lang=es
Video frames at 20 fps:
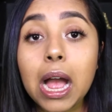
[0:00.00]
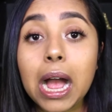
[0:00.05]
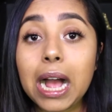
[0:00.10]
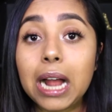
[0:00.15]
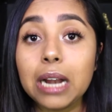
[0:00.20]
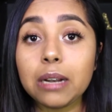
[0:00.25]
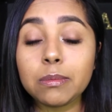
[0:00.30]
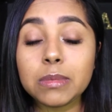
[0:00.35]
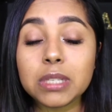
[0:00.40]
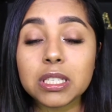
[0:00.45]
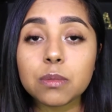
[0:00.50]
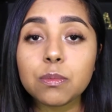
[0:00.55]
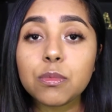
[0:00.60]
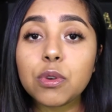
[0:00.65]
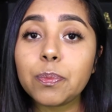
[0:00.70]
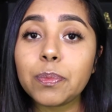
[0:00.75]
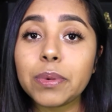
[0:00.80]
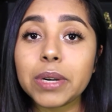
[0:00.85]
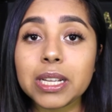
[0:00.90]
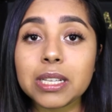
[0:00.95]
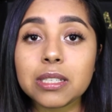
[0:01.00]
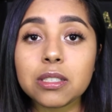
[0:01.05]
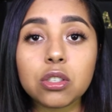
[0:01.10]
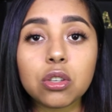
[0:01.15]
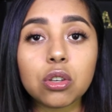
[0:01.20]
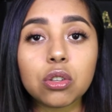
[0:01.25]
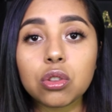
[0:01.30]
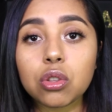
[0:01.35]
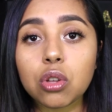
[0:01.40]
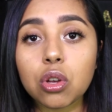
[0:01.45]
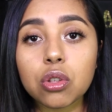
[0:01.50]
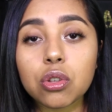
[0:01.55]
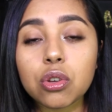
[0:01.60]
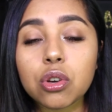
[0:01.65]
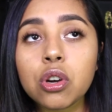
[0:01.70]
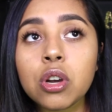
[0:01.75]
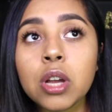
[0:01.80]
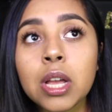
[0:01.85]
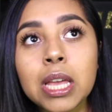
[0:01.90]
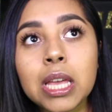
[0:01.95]
al mismo precio
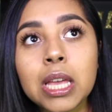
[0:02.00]
todo.